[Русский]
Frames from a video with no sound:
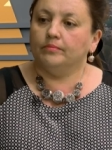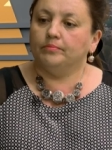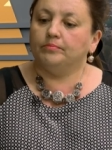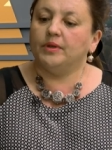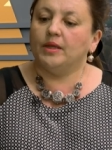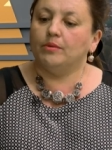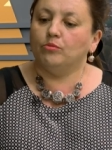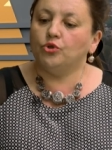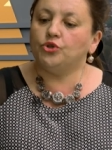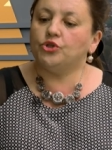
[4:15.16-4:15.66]

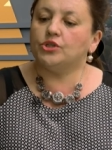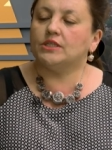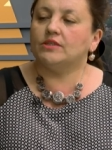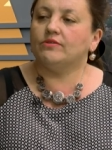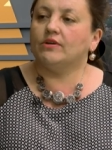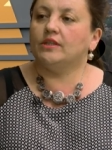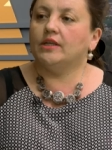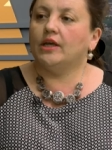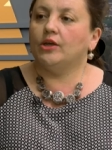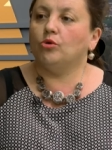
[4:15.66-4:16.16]

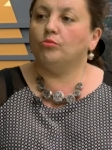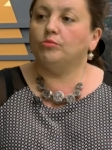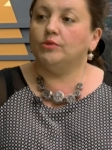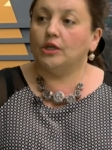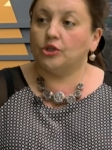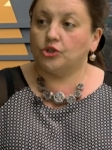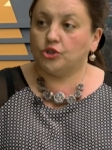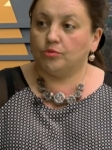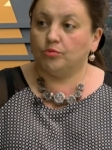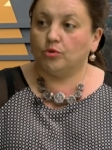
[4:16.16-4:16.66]
преимущество даем
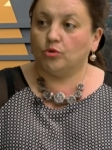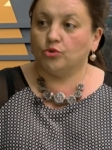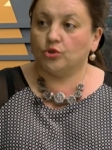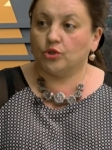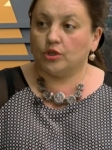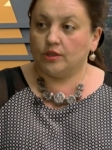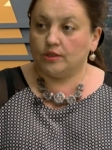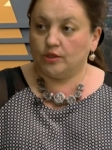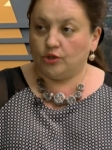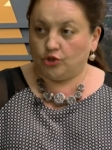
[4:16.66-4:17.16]
нашим
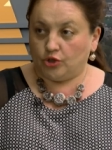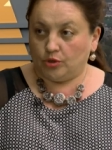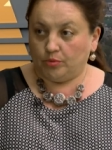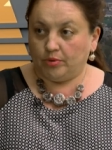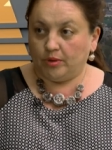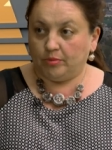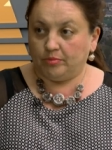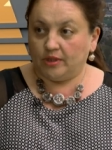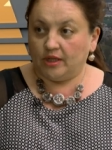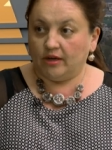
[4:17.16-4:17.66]
русскоязычным
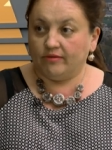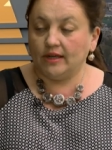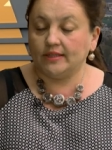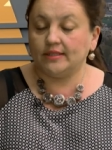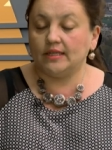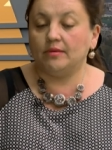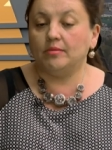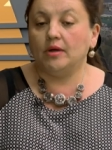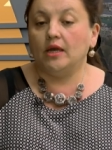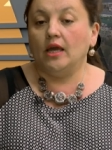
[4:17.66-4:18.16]

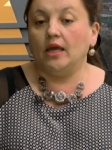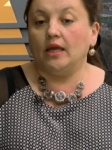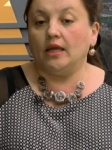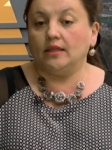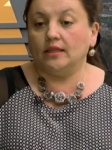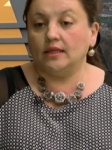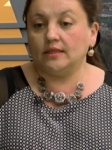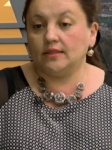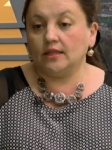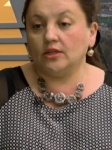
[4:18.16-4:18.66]
преподавателям,
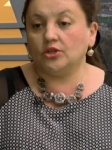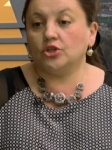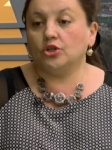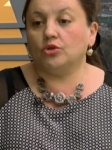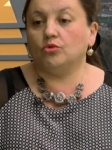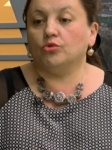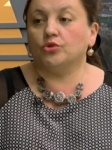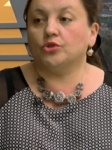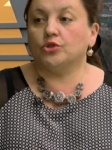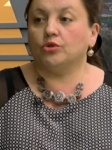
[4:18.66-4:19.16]
и на
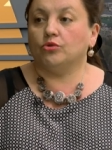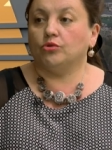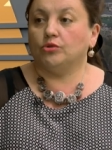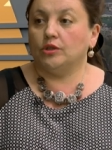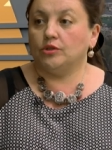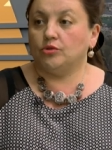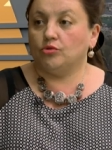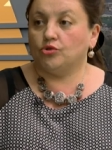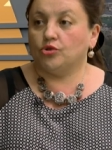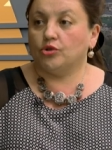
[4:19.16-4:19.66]
старших курсах у
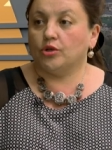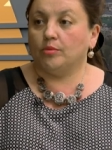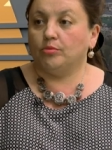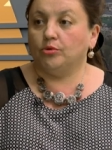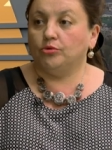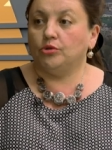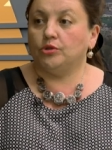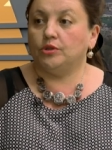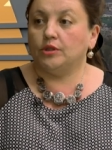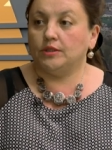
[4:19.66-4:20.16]
нас уже
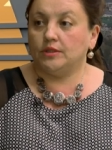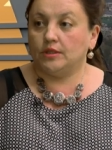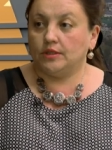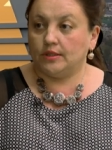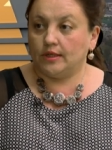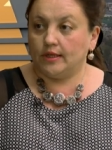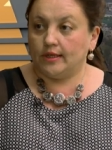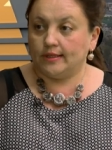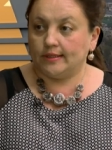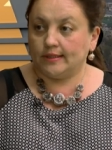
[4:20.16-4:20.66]
работают
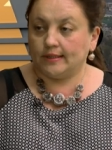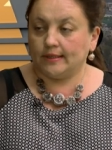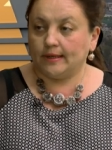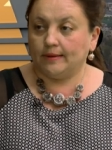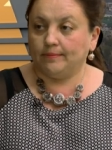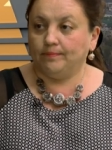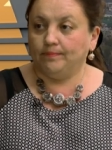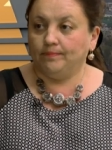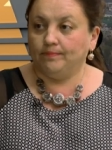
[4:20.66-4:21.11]
носители языка.